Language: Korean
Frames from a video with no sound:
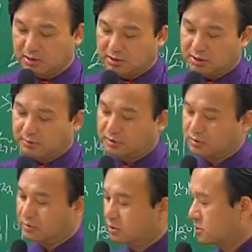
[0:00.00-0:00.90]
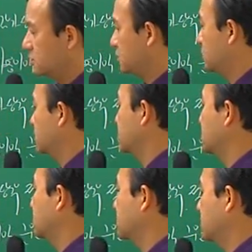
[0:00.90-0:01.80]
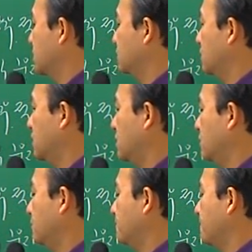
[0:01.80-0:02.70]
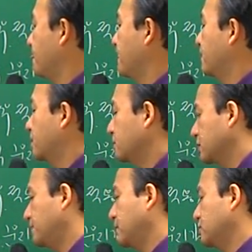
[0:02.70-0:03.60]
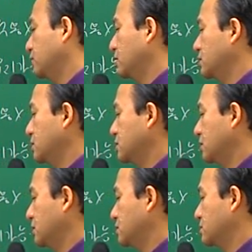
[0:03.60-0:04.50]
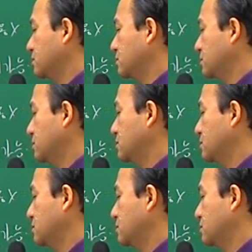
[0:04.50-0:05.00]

그 다음에 소모를 전제로 하는. 자, 우리가 칠판 중에는 생산이 돼서